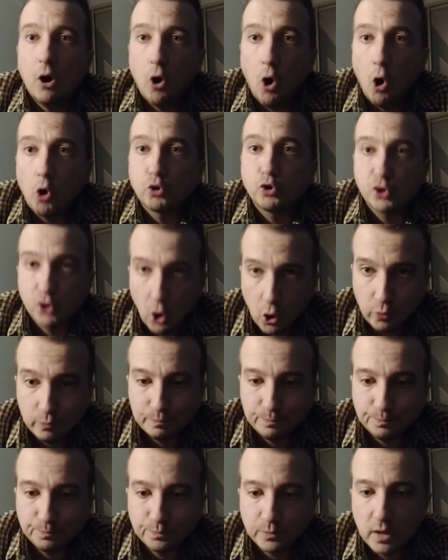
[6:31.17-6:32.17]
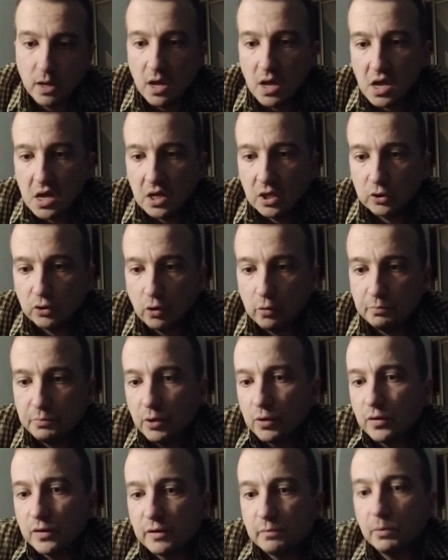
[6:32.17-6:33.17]
o co, to
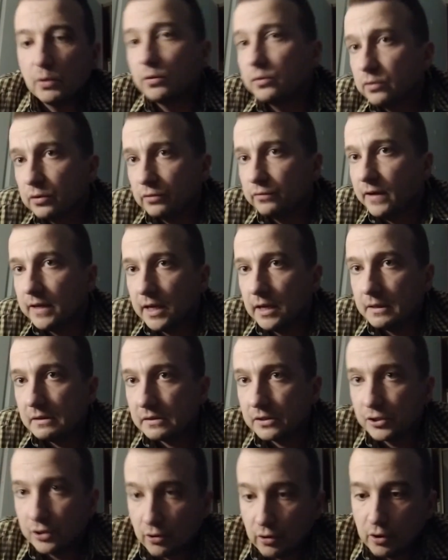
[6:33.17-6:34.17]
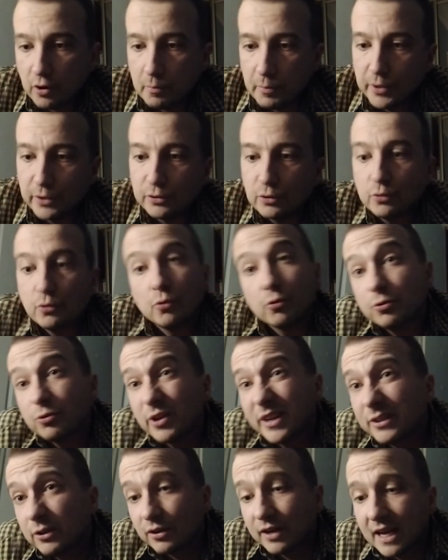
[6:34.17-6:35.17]
biorąc pod uwagę szeroko pojętą
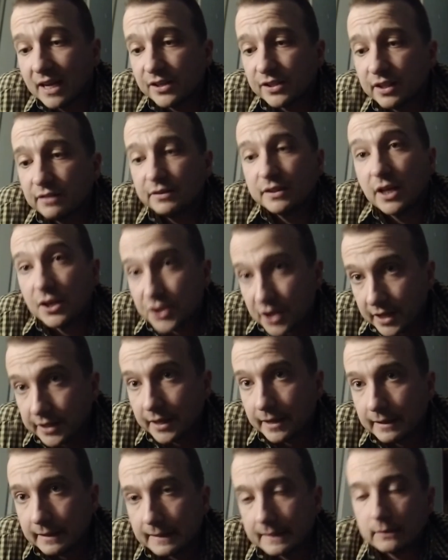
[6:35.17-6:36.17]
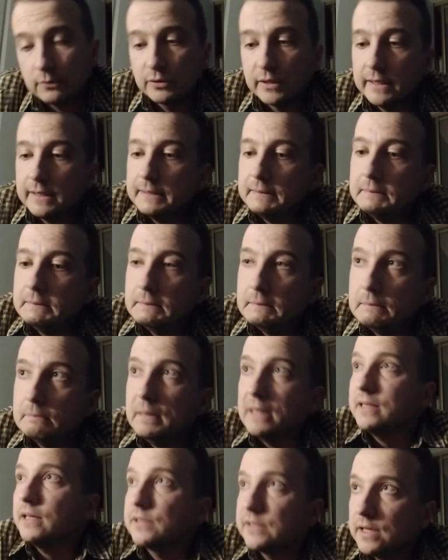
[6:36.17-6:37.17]
kulturę, to każde wydarzenie, które
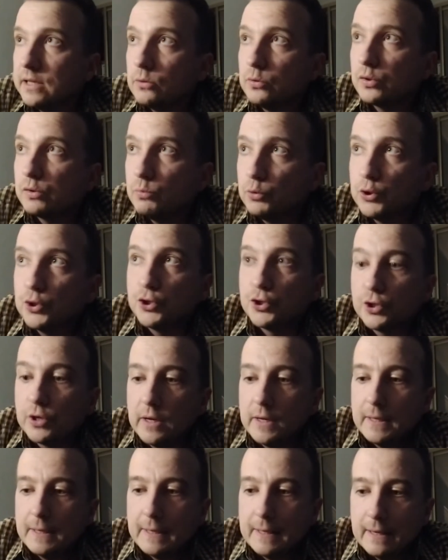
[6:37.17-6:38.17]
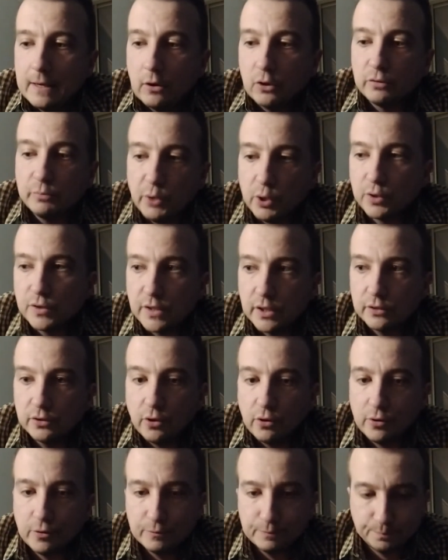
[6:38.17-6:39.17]
ma na celu zmusić odbiorcę
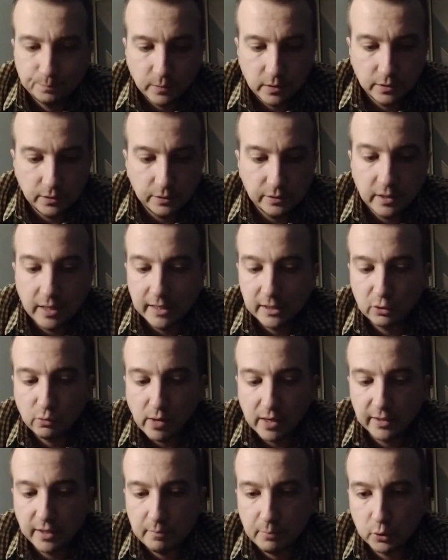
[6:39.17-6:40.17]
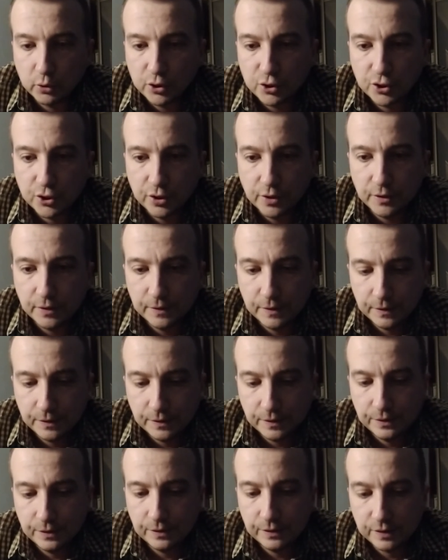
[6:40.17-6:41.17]
do mm, intelektualnej
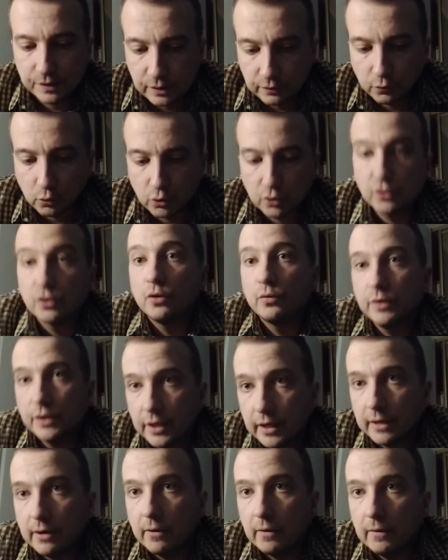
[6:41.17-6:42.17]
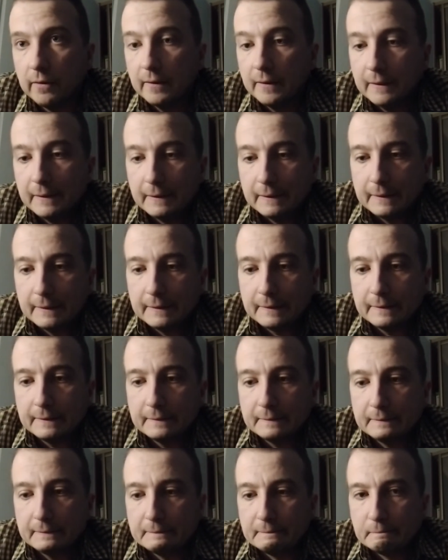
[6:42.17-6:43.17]
potyczki z twórcą i jego
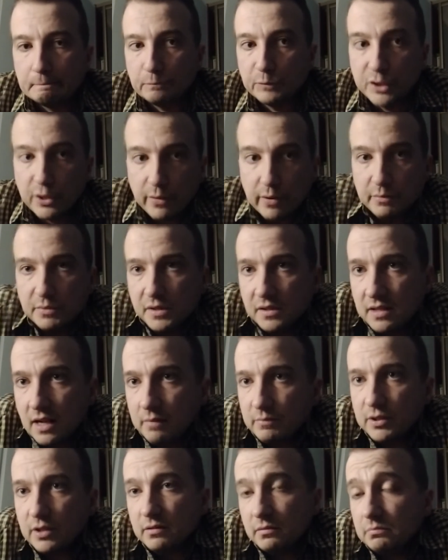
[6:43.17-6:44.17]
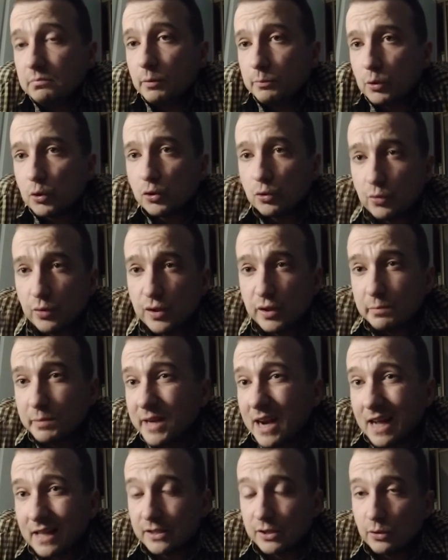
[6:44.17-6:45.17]
um, dziełem, jest dla mnie po prostu
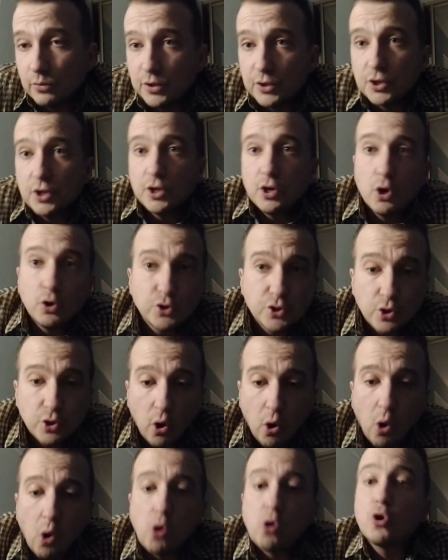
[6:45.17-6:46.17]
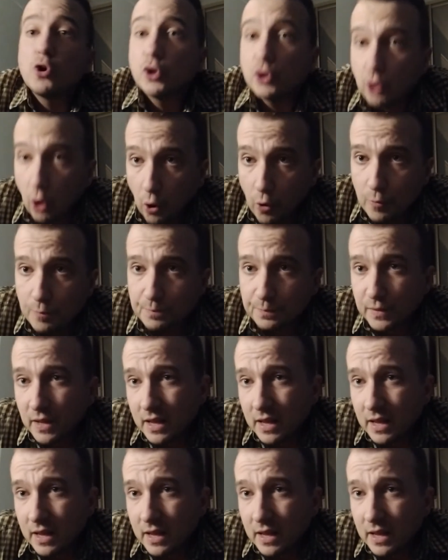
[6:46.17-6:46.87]
inspiracją. Jeżeli chodzi o kto,